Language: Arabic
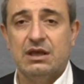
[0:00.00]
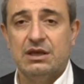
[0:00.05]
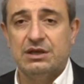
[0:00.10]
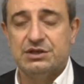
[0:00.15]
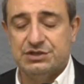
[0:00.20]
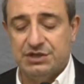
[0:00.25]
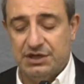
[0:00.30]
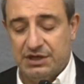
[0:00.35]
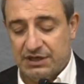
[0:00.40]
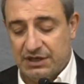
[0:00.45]

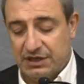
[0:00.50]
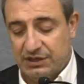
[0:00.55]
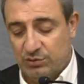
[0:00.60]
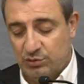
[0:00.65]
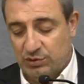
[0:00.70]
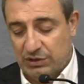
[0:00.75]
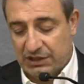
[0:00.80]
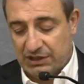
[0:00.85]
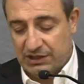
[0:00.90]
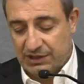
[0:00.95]
شهر
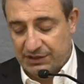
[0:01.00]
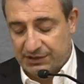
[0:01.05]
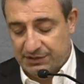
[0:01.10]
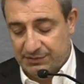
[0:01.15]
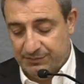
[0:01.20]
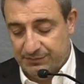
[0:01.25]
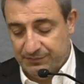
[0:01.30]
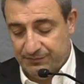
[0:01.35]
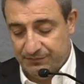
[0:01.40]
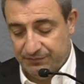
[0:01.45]
أيلول القادم
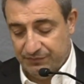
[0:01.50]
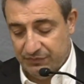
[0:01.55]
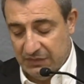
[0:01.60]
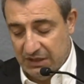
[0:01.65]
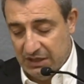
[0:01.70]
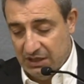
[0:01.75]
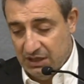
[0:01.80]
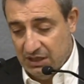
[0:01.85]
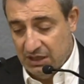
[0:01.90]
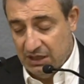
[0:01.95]

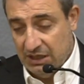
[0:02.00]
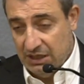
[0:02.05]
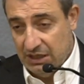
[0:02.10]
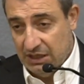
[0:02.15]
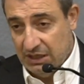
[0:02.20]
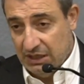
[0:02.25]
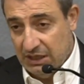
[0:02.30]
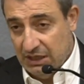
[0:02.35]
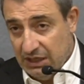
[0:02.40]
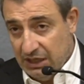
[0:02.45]

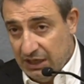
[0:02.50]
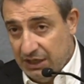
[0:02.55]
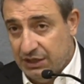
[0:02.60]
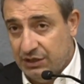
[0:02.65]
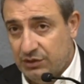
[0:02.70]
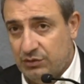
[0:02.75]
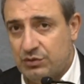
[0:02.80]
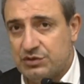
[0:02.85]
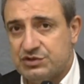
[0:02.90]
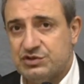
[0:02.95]
إلى
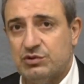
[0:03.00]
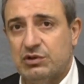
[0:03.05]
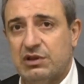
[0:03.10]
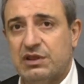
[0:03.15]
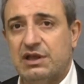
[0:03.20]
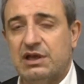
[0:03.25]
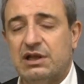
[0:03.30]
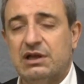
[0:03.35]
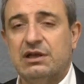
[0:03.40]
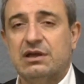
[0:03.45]
حين حصول
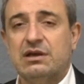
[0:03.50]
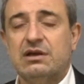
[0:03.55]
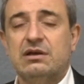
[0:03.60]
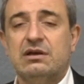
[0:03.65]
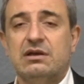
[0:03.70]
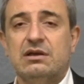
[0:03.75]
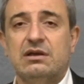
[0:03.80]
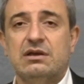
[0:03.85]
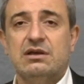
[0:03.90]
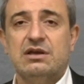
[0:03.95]
ذلك
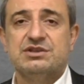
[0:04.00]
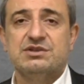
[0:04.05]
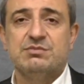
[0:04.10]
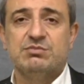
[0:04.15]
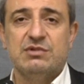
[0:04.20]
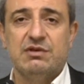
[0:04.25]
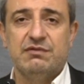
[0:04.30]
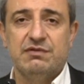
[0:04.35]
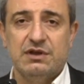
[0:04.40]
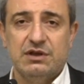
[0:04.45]

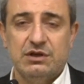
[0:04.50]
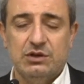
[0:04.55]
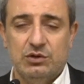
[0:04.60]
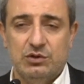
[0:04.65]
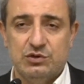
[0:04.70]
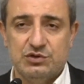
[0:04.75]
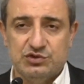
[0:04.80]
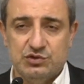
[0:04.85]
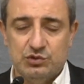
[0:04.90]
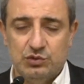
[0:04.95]
يجب تفادي
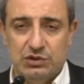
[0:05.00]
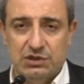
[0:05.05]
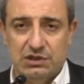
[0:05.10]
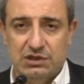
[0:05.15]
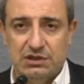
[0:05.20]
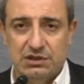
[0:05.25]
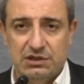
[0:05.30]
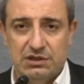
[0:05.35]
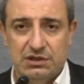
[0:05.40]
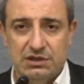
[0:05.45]
حصول
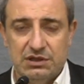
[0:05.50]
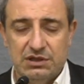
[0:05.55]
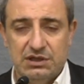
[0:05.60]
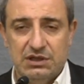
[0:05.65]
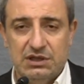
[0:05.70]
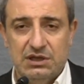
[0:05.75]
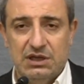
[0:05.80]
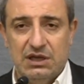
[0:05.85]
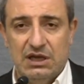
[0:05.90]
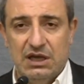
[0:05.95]

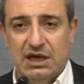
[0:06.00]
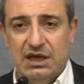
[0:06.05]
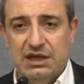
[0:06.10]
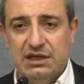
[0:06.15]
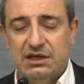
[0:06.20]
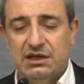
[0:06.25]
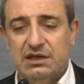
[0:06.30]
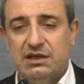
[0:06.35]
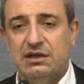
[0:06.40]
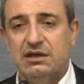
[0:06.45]

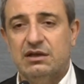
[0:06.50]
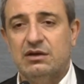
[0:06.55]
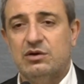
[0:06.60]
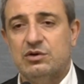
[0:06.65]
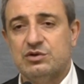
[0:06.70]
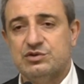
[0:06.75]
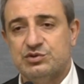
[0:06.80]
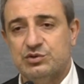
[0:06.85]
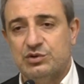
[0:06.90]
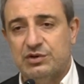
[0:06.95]
أي
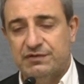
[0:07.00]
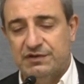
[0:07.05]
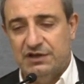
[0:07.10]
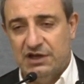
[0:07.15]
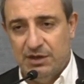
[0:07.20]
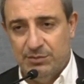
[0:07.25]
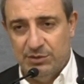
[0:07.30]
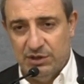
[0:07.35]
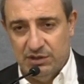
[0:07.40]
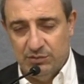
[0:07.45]
قصور في
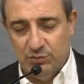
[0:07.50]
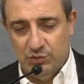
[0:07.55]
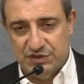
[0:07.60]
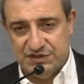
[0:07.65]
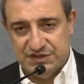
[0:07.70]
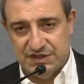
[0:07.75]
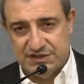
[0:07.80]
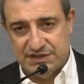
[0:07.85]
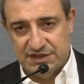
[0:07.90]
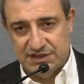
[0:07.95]
عمل
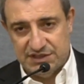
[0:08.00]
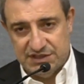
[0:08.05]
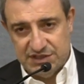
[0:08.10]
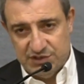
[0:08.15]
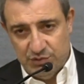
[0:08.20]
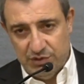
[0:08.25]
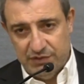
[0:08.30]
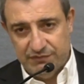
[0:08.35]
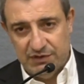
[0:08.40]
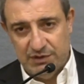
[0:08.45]
المؤسسات
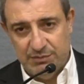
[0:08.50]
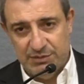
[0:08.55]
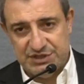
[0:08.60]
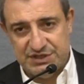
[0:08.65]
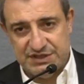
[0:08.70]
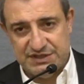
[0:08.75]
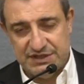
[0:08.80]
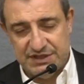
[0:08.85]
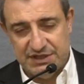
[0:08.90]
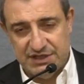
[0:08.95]
سواء في
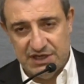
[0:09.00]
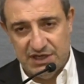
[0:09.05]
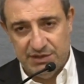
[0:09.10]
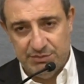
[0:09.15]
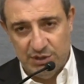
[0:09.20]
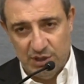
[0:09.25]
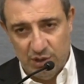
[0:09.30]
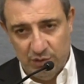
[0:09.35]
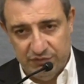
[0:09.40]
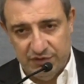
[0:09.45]
المجلس
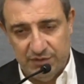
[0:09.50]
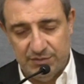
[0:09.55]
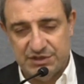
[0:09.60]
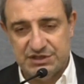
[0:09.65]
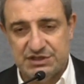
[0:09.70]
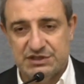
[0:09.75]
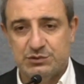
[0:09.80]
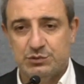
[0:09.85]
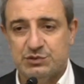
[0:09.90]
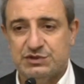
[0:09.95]
النيابي أو في
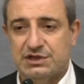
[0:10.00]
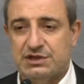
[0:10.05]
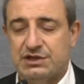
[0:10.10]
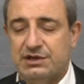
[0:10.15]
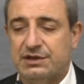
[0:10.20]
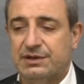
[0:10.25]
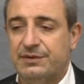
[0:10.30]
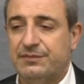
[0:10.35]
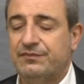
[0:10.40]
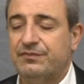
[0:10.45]
مجلس الوزراء